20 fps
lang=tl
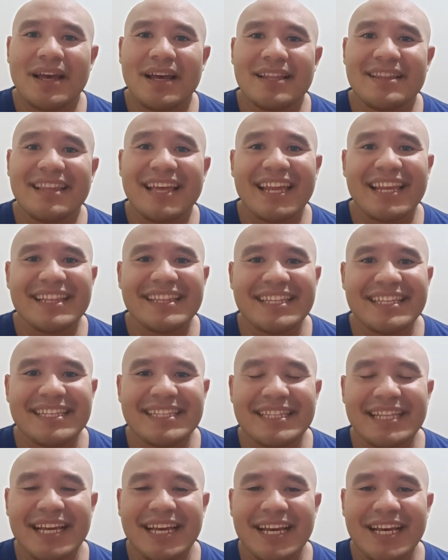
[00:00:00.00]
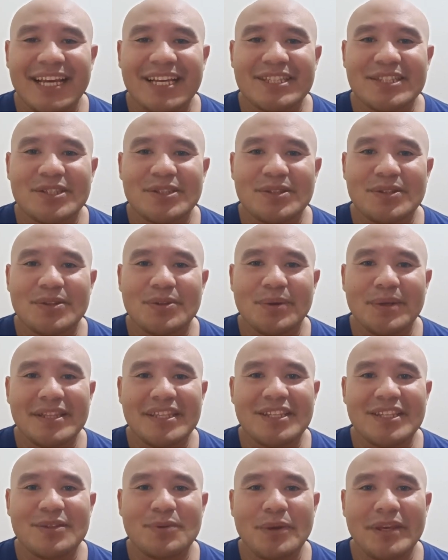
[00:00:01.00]
uh, darating na
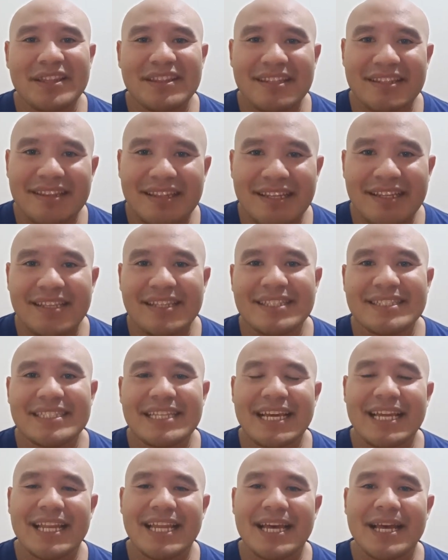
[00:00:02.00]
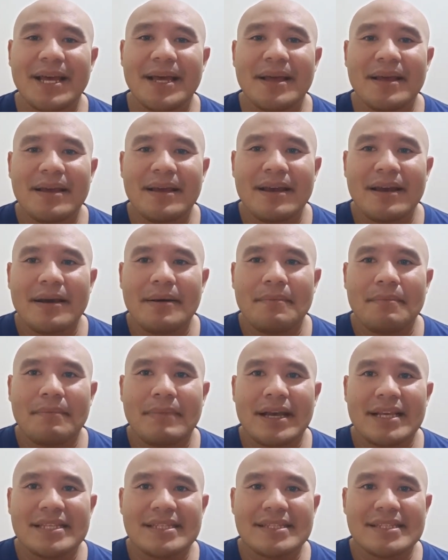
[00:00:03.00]
2023, sana
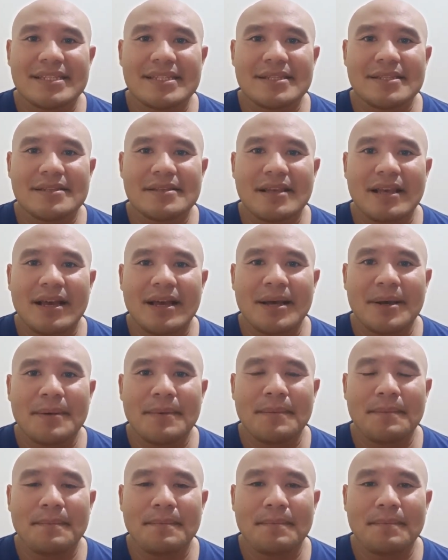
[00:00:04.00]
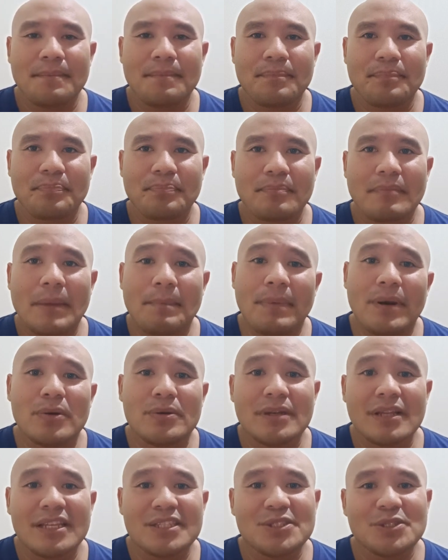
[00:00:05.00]
mas um,
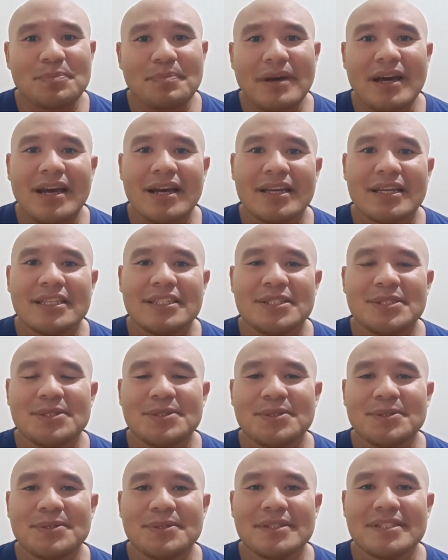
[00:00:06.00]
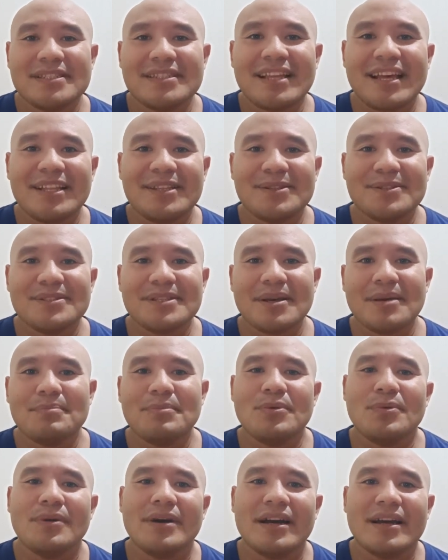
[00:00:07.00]
mapaunlad nyo pa ang inyong estado sa
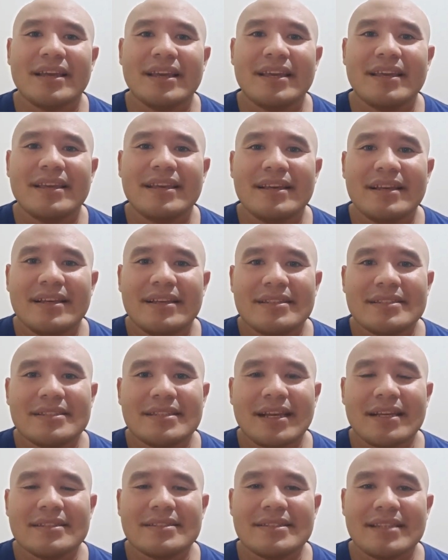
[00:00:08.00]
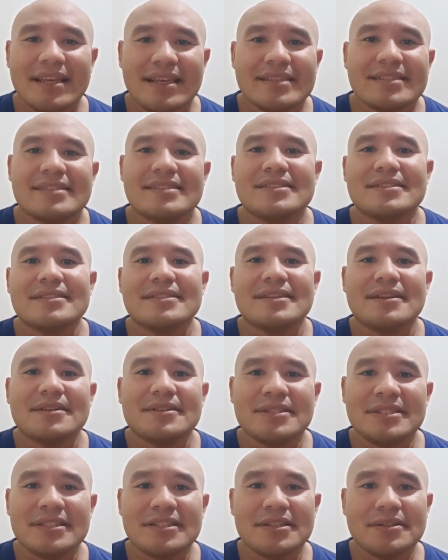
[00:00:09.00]
buhay, success
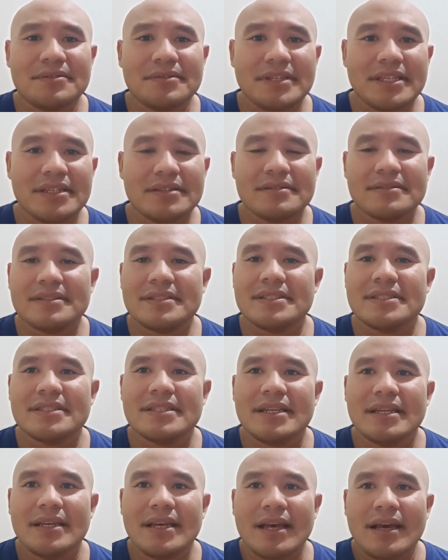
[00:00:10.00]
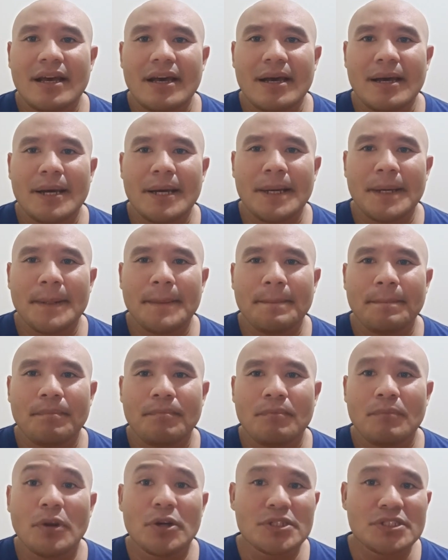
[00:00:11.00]
in careers, um,
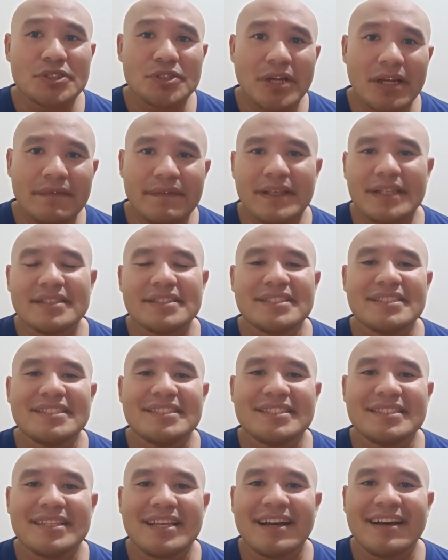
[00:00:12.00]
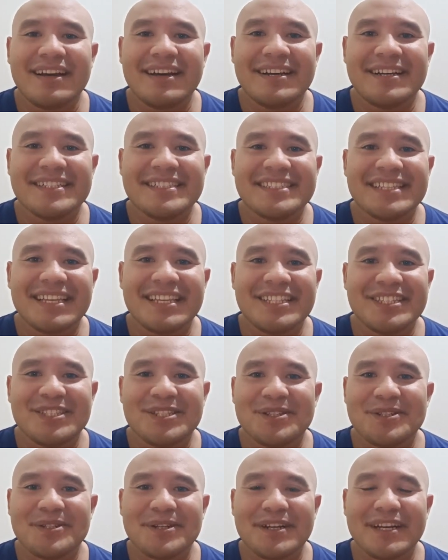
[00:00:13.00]
more travels uh, sa
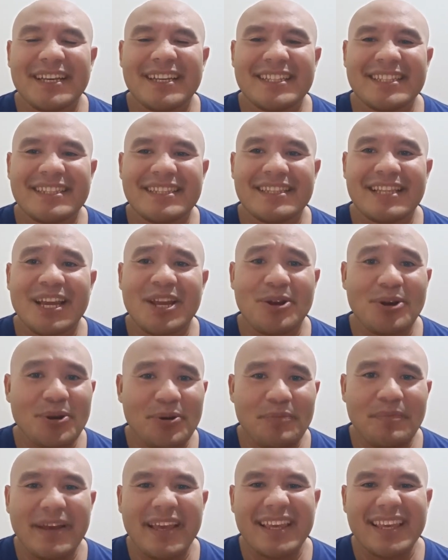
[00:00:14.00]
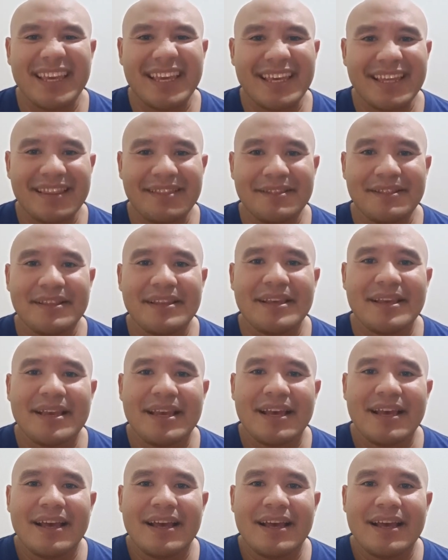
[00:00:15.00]
inyo and I hope I can